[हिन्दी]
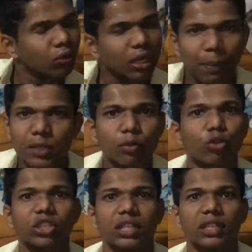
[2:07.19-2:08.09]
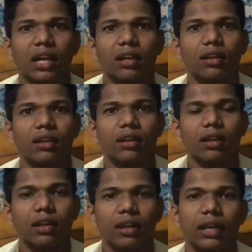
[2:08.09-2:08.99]
उनके पास भी कुछ नहीं था
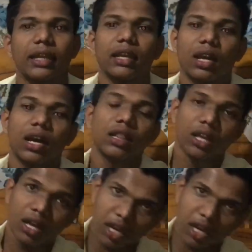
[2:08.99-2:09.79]
लेकिन अं,